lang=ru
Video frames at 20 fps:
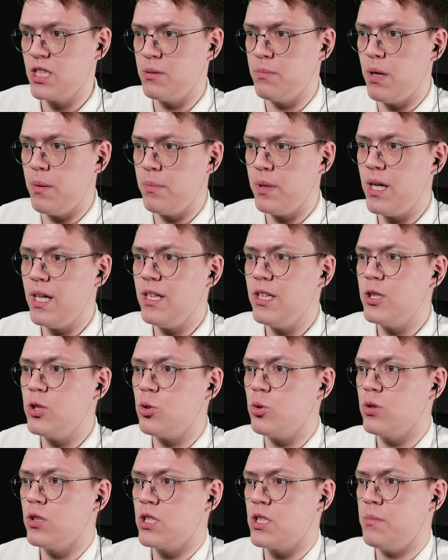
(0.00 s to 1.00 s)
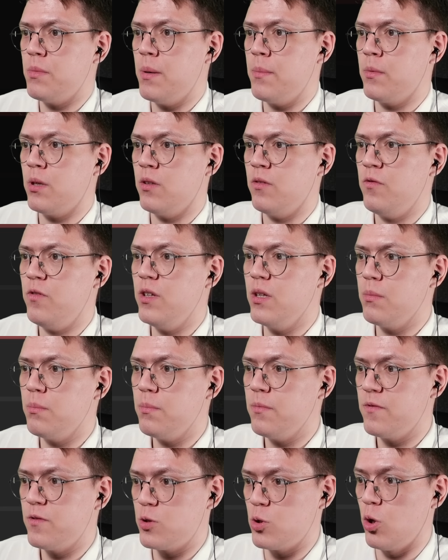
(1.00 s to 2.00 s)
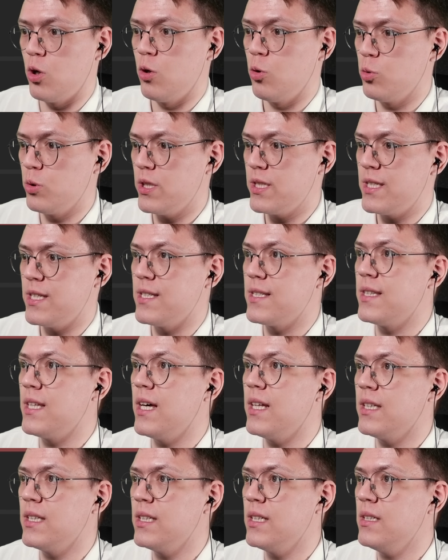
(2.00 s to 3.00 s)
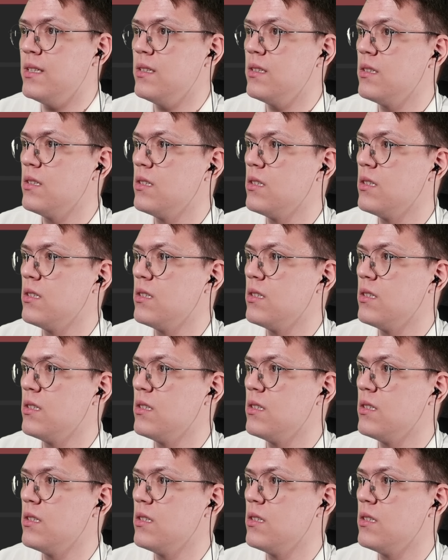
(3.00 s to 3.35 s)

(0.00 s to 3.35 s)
Нажимаем галочку, нажимаем confirm, все все, у нас есть данные.